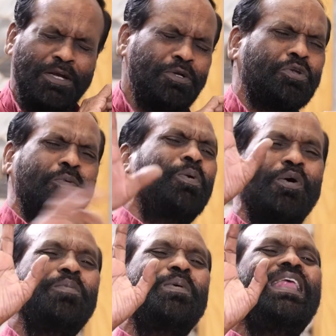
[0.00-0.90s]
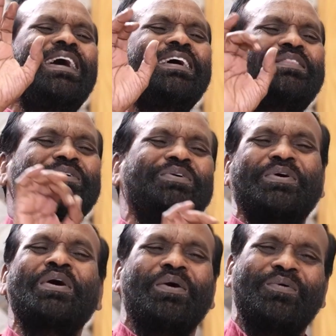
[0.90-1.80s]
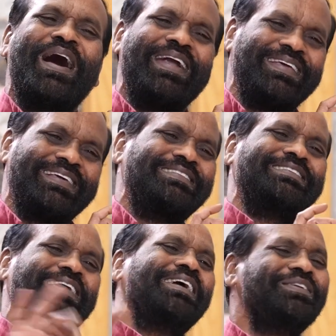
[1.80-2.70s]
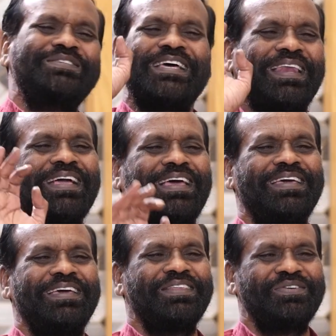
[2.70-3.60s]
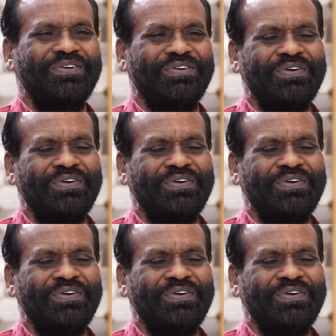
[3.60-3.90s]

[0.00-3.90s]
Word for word: సెంటు భూమి లేదు వాటికి చేను చెలకలేదు